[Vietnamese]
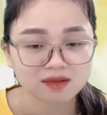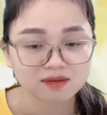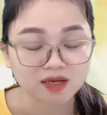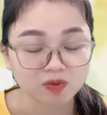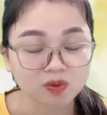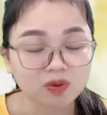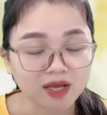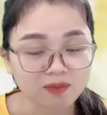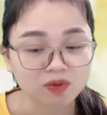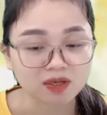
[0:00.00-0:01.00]
Anh muốn hôn
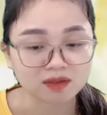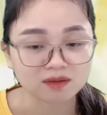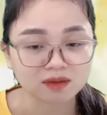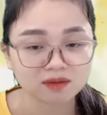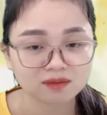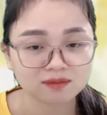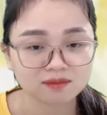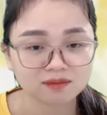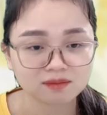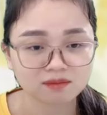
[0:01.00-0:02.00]
em một lần nữa
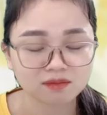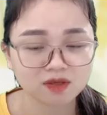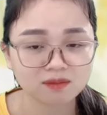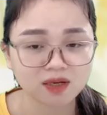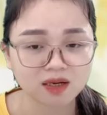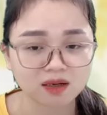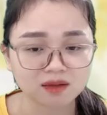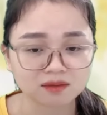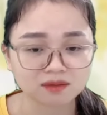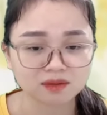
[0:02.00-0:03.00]
Nhưng mà
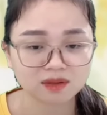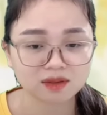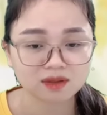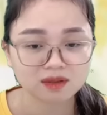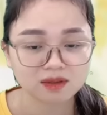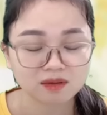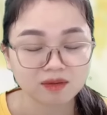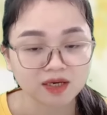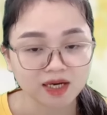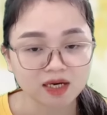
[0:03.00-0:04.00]

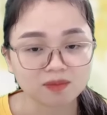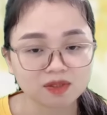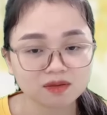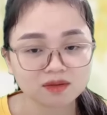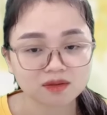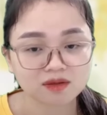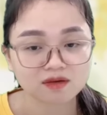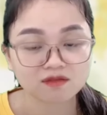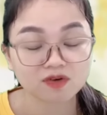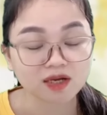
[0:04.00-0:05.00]
Ngay lập tức
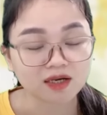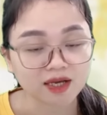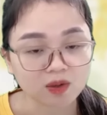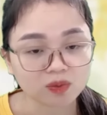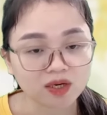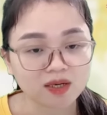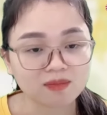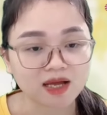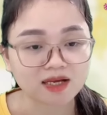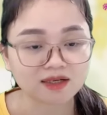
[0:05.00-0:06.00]
vương đằng kéo Tuệ Lâm
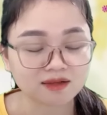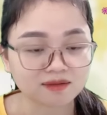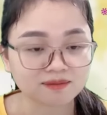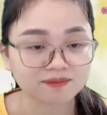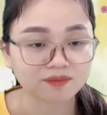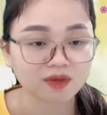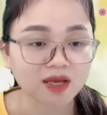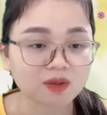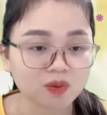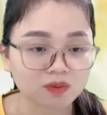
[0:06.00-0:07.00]
lại gần
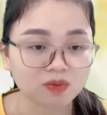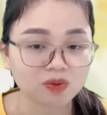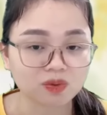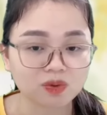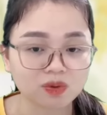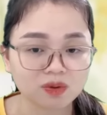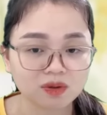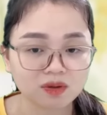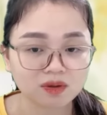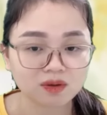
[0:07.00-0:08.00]
Anh hôn môi cô
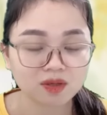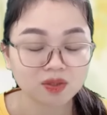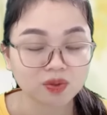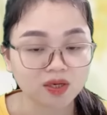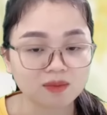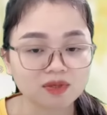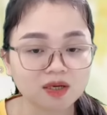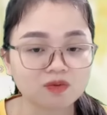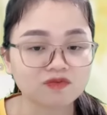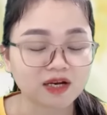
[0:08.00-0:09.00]
Tuệ Lâm
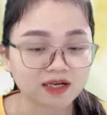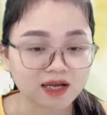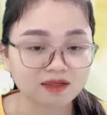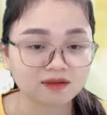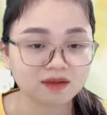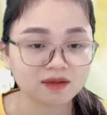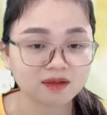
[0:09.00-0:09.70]
không phản kháng nữa